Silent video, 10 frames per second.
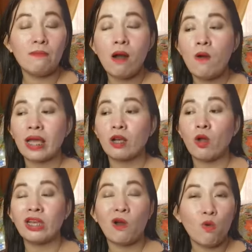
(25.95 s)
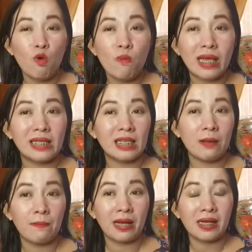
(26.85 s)
Halimbawa, ikaw ay nauumay sa
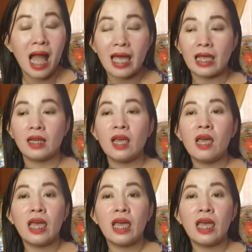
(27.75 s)
isang pagkain,